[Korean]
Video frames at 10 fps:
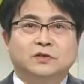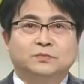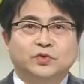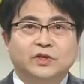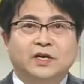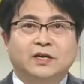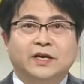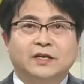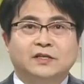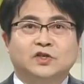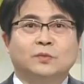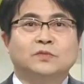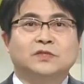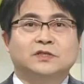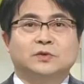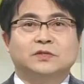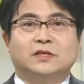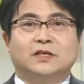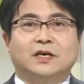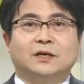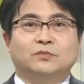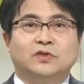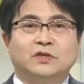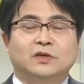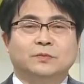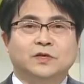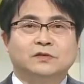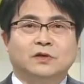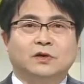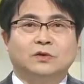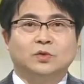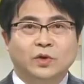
첫 VR, AR 전문 지원센터가 문을 열면서